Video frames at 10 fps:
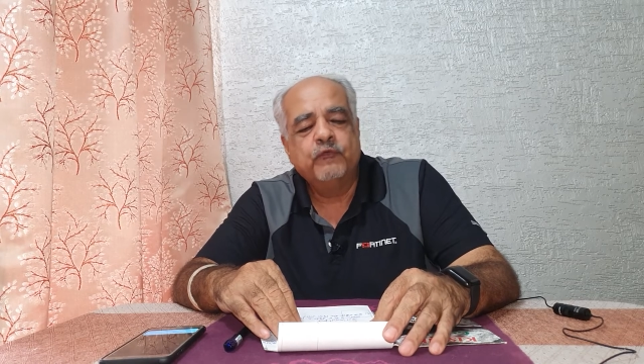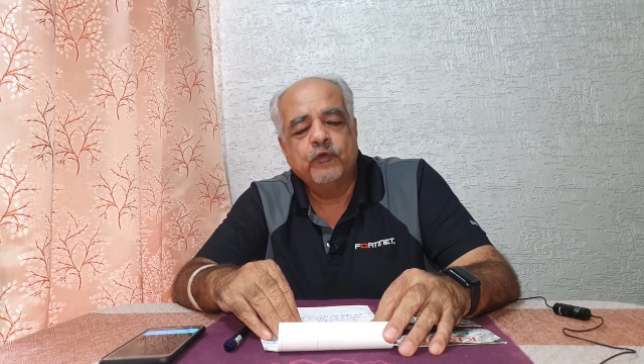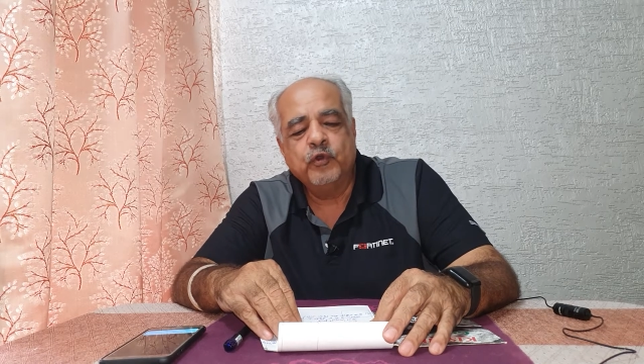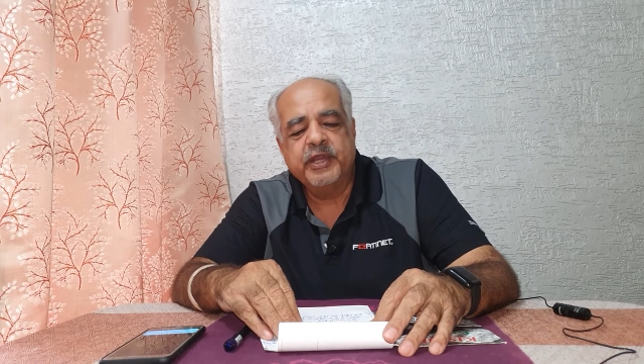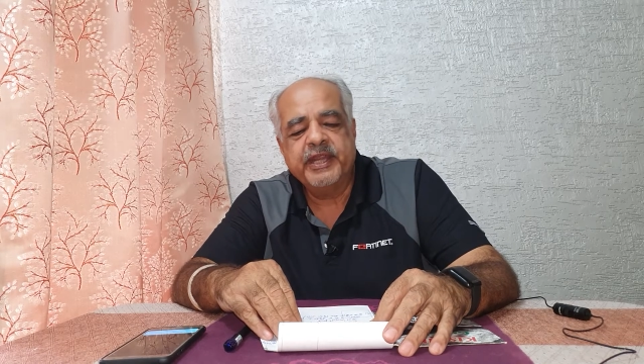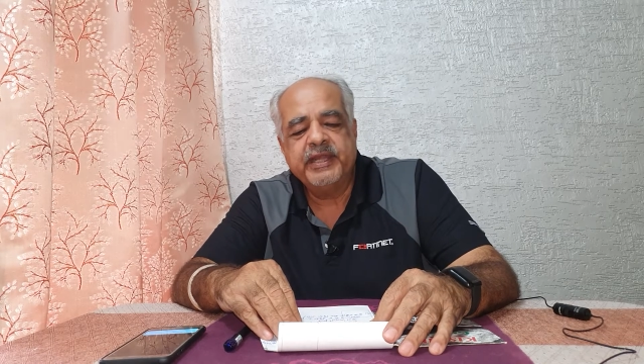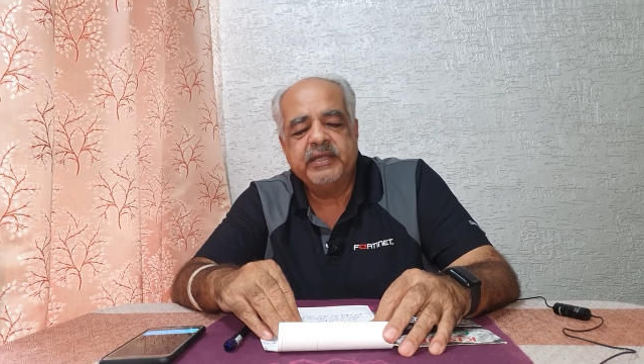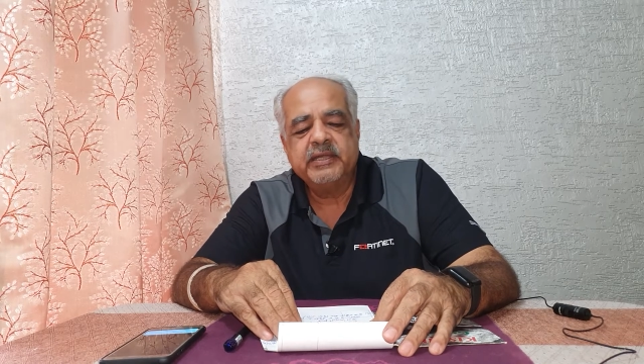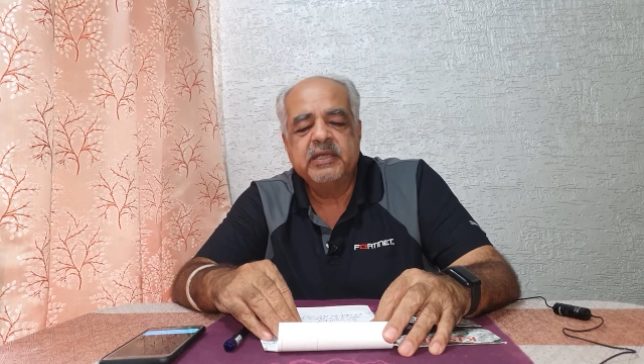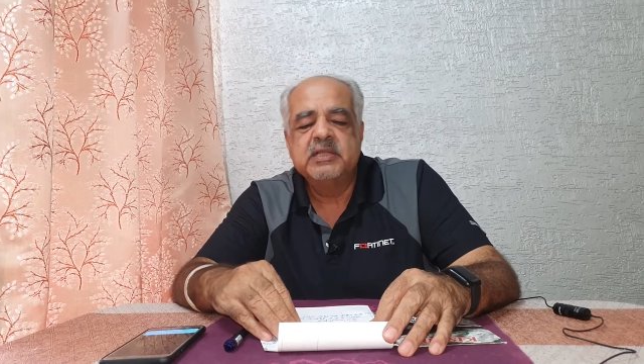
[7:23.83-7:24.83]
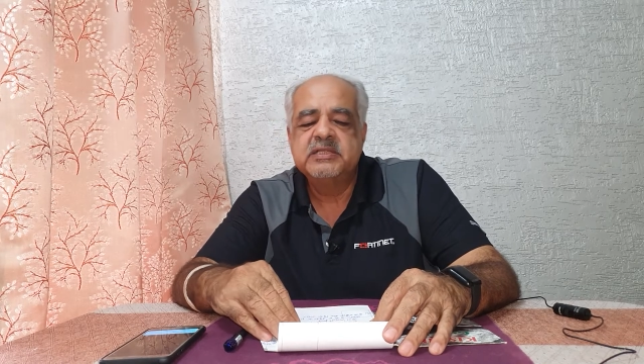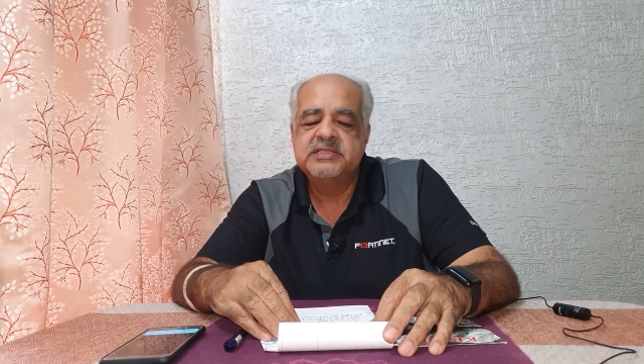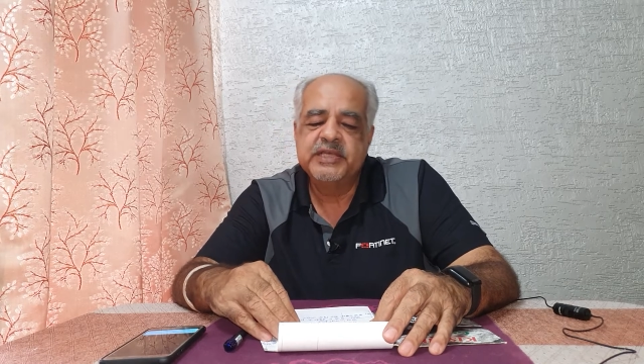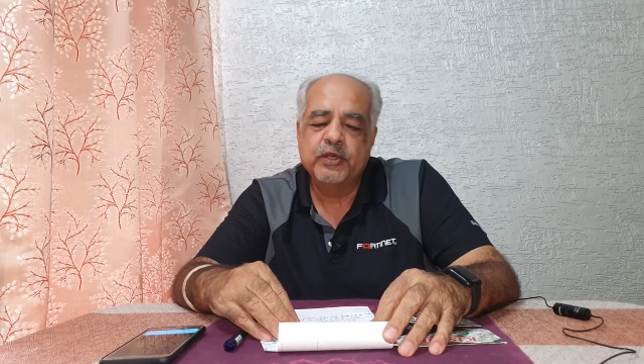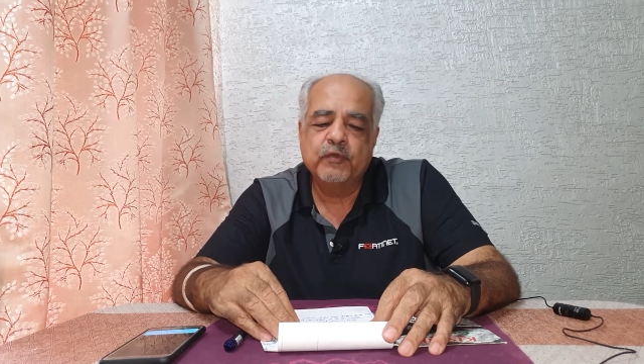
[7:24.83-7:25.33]
फोर एट
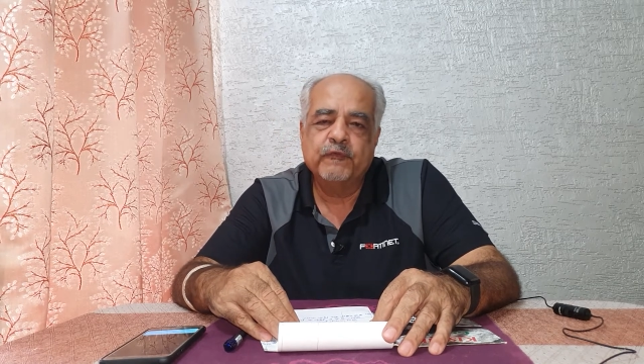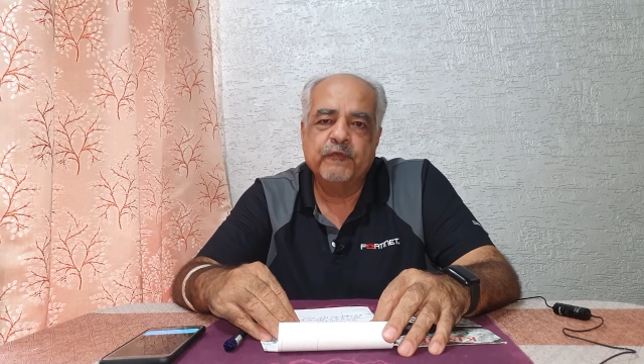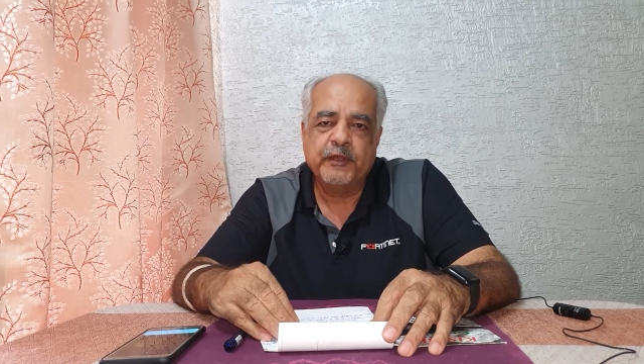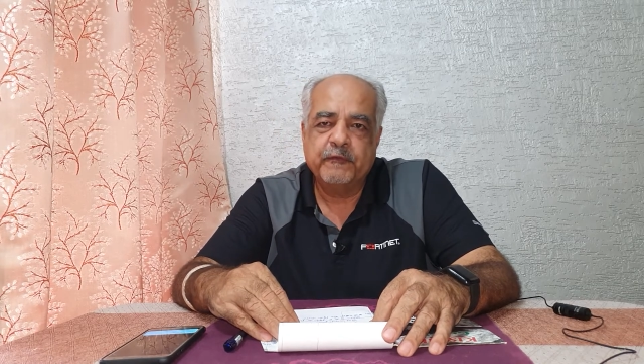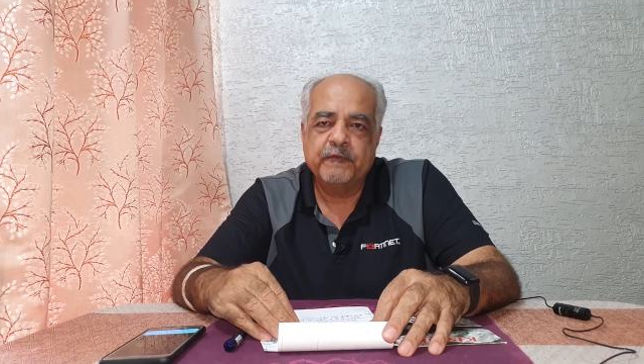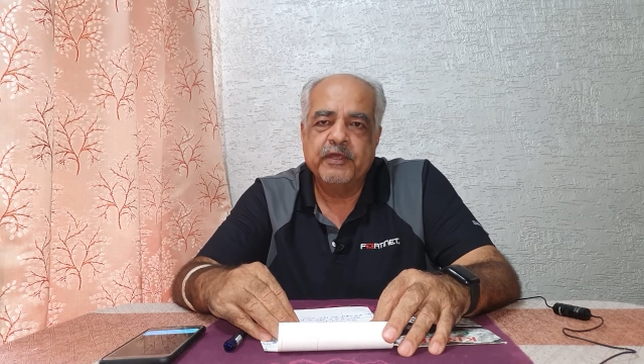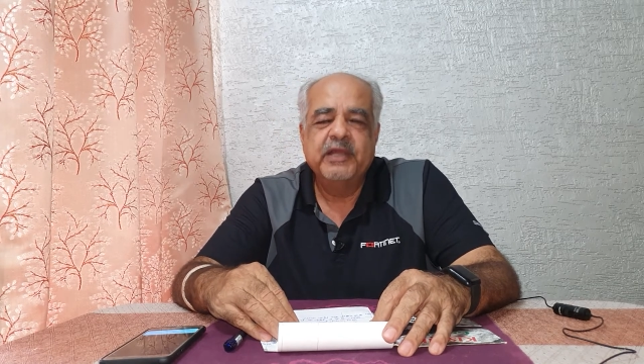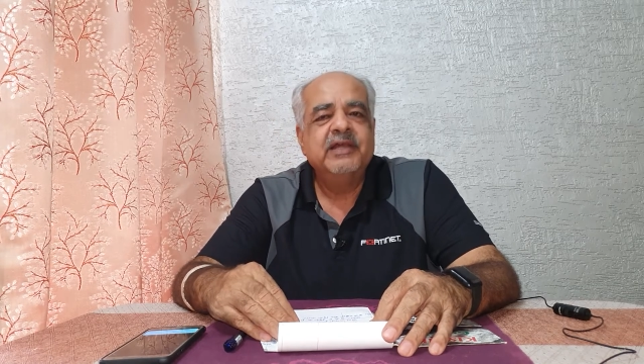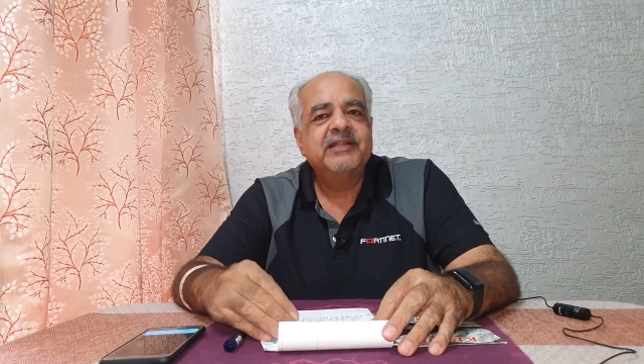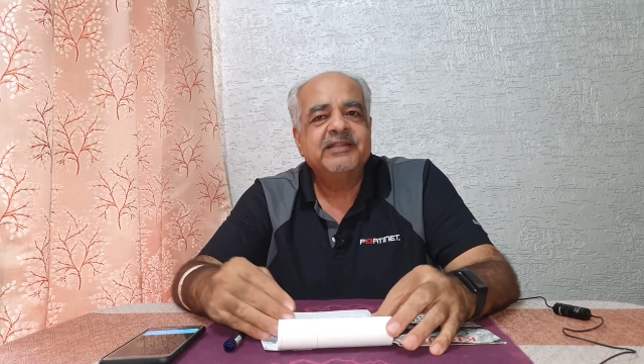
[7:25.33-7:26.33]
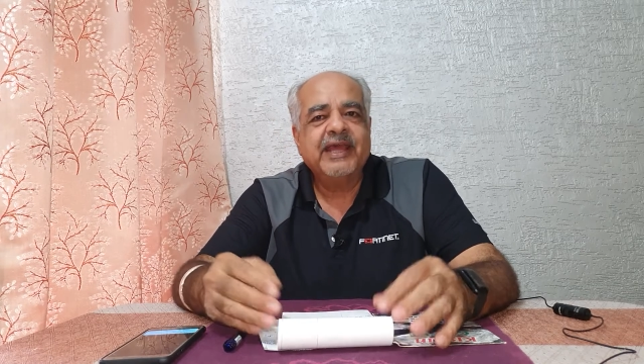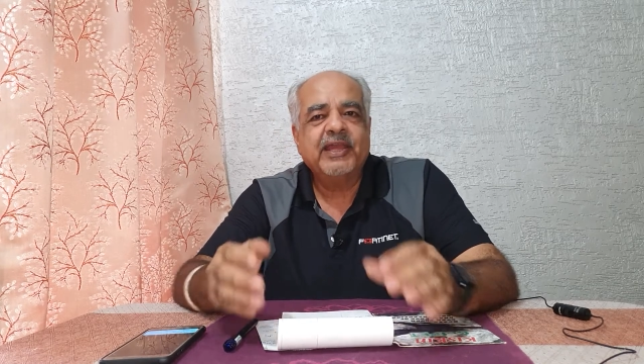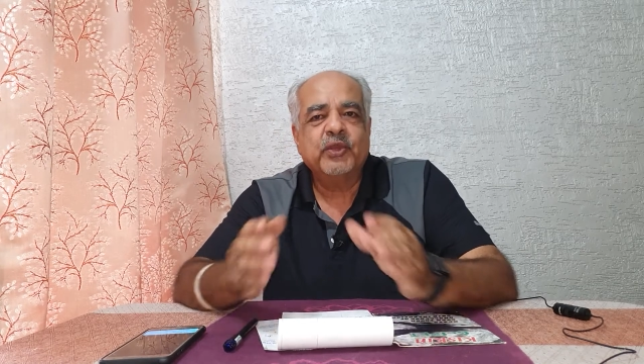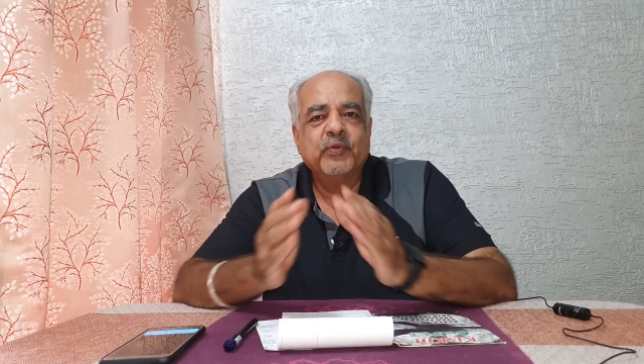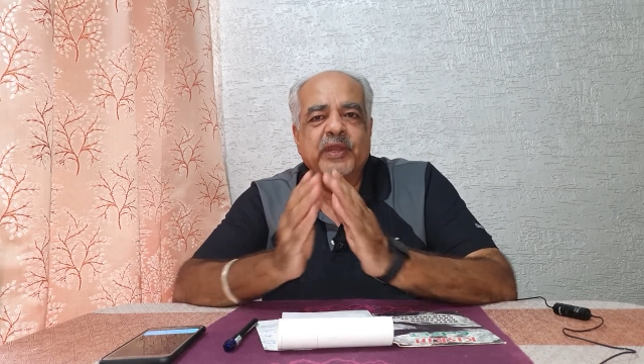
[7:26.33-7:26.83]
ज़ीरो फाइव
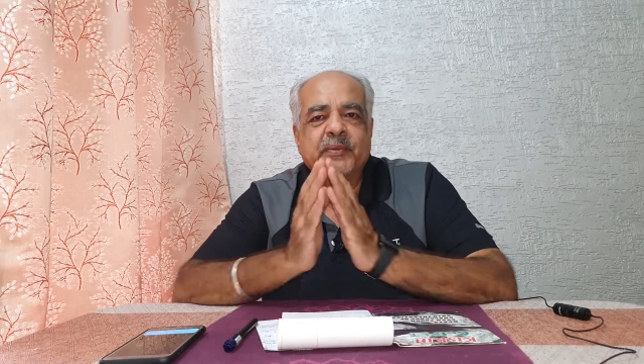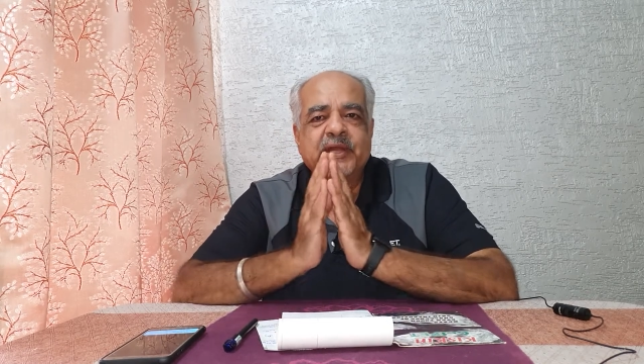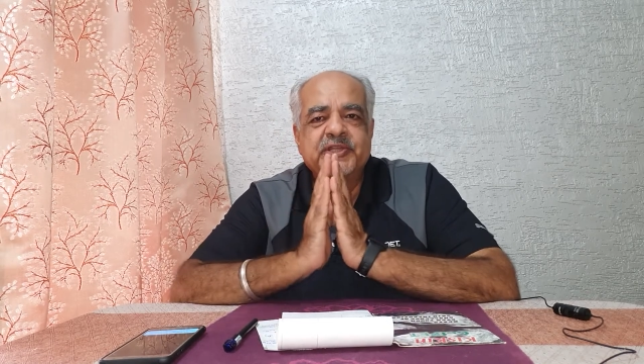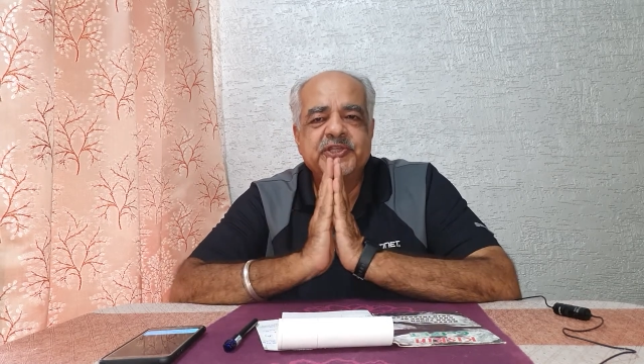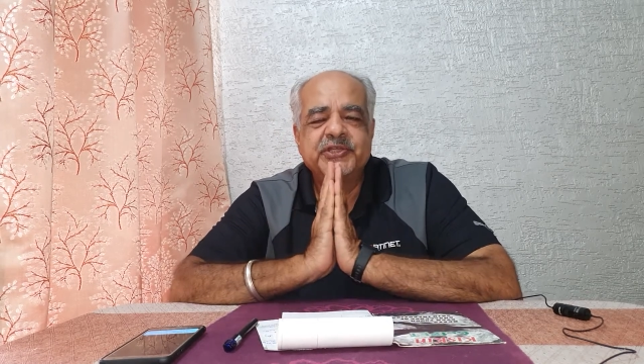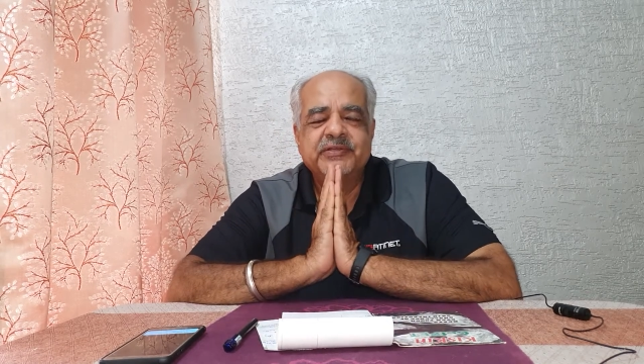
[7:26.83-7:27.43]
थैंक यू वेरी मच